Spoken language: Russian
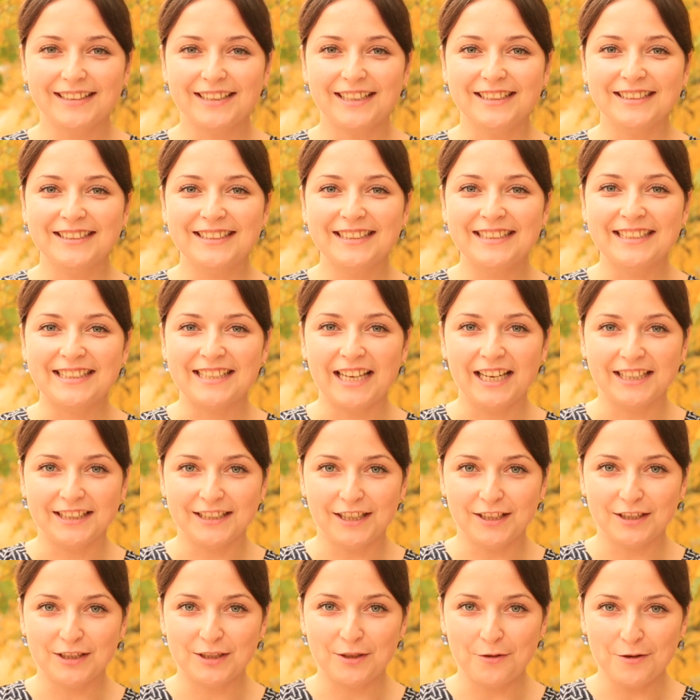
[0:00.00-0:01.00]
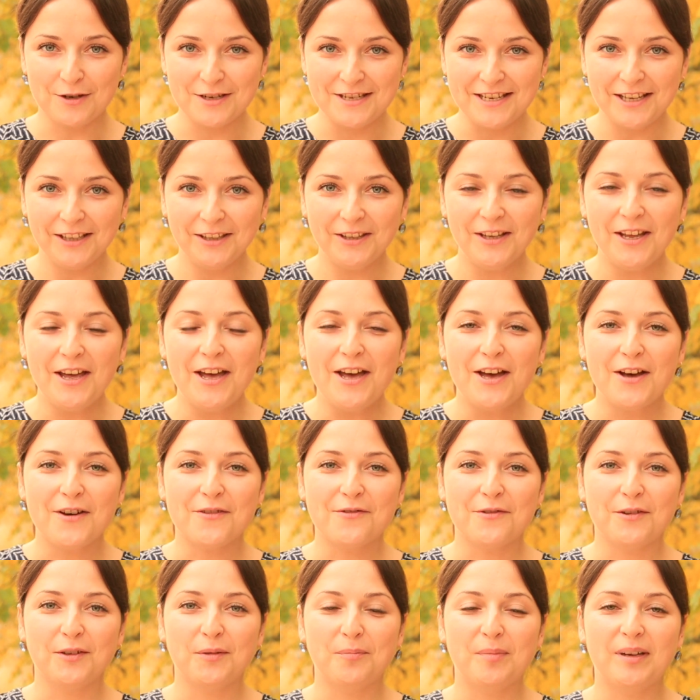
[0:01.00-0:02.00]
конденсатор сохнет,
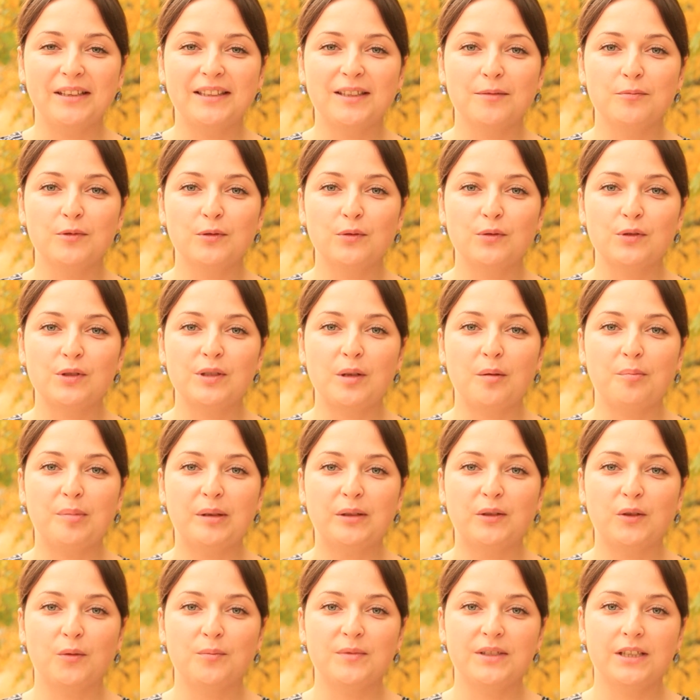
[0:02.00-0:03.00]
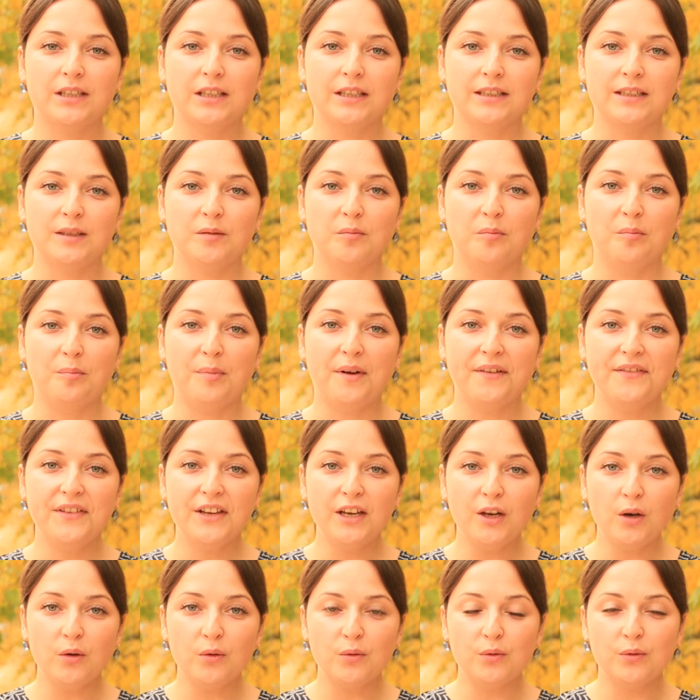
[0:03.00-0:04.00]
вот, поэтому нужно потом делать им
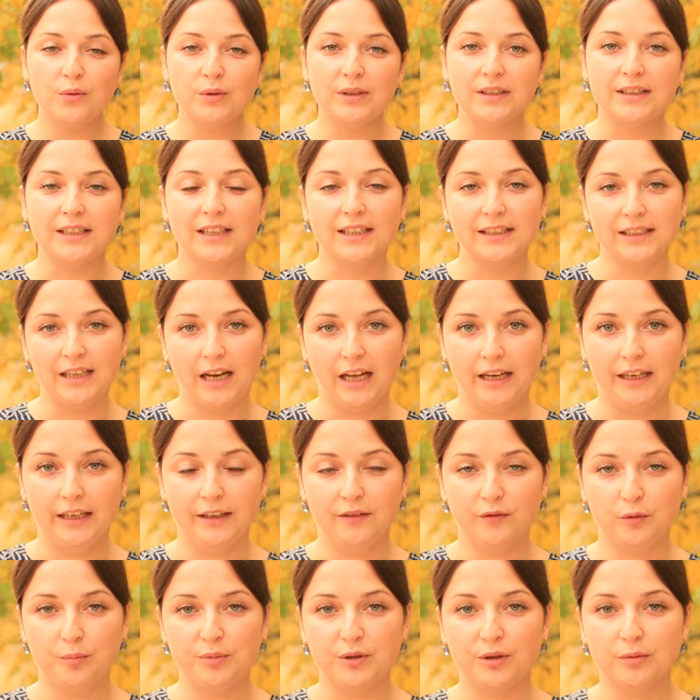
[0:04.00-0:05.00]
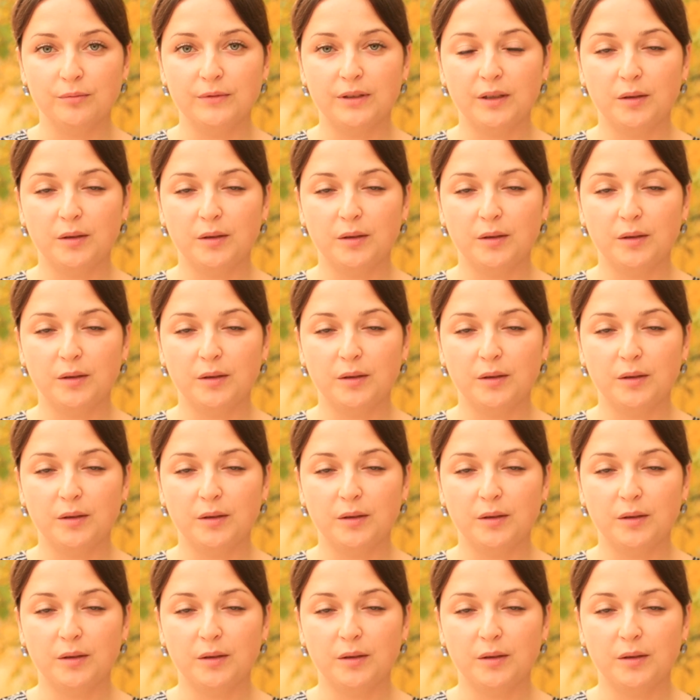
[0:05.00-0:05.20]
поверку и так далее. В общем,